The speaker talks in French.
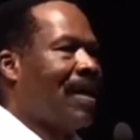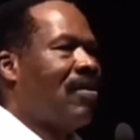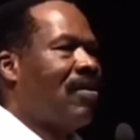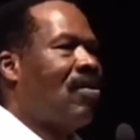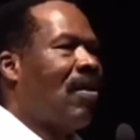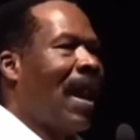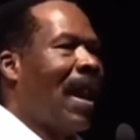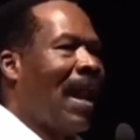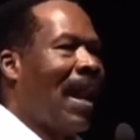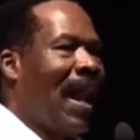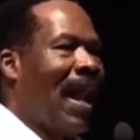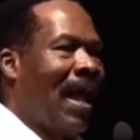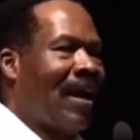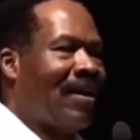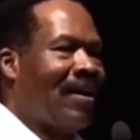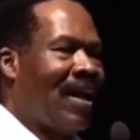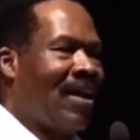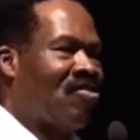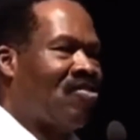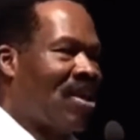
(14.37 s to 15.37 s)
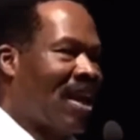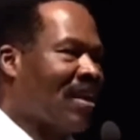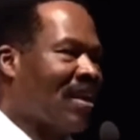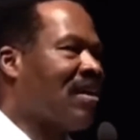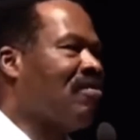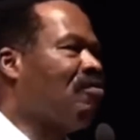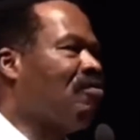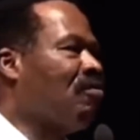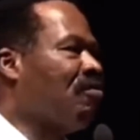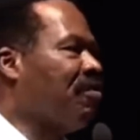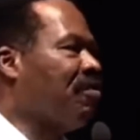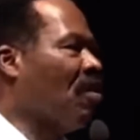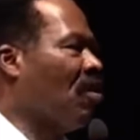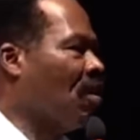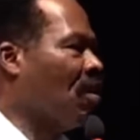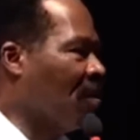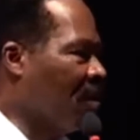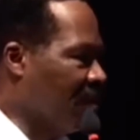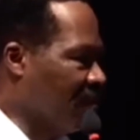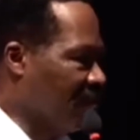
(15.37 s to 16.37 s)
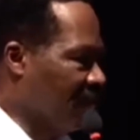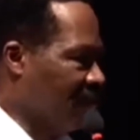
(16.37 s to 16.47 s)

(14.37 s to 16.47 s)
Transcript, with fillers: de la langue des gens qui vous violent.